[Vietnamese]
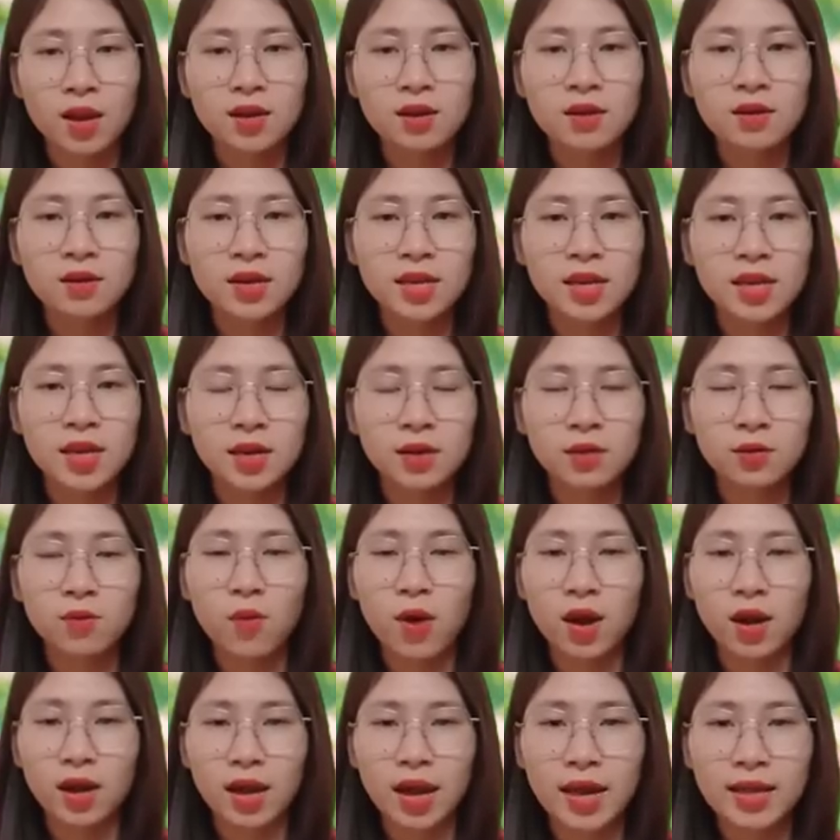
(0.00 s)
đừng khiến
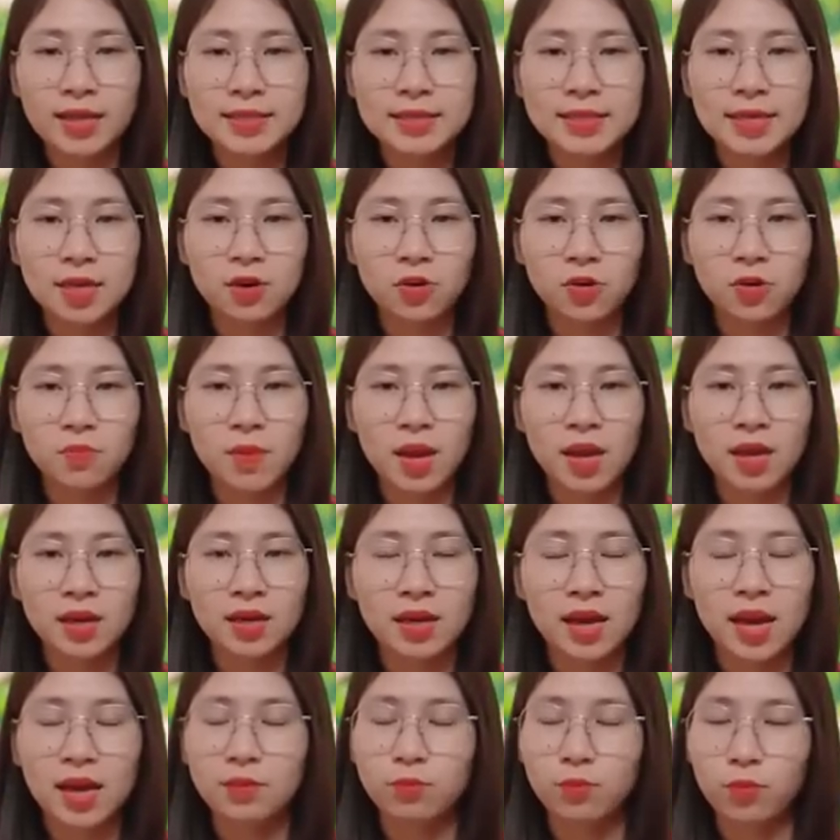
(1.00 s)
khoảng cách giữa đôi
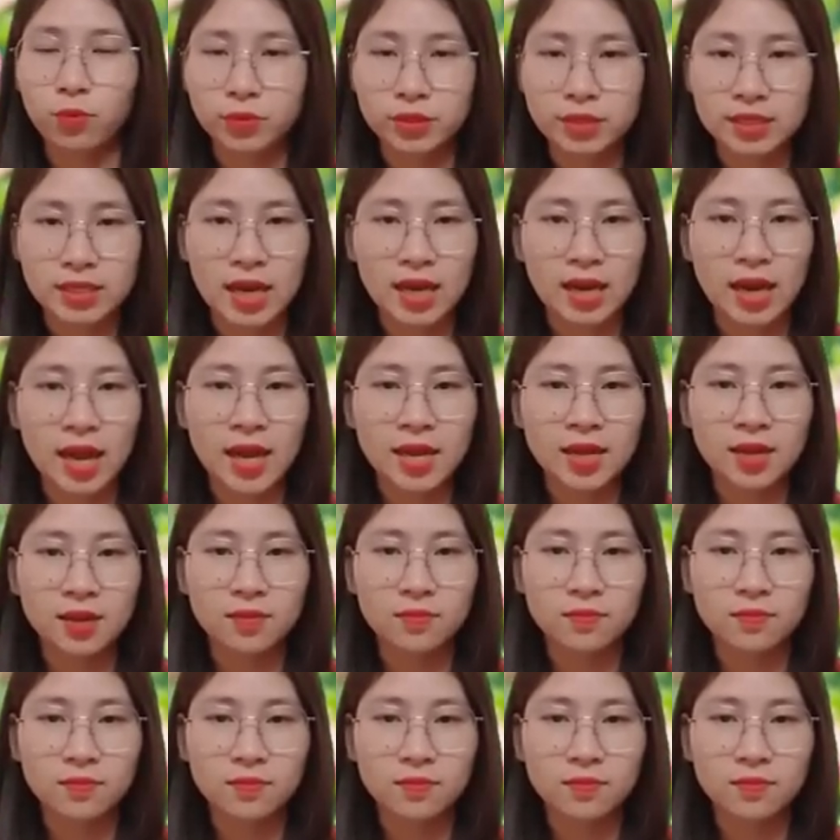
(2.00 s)
bên ngày một xa cách.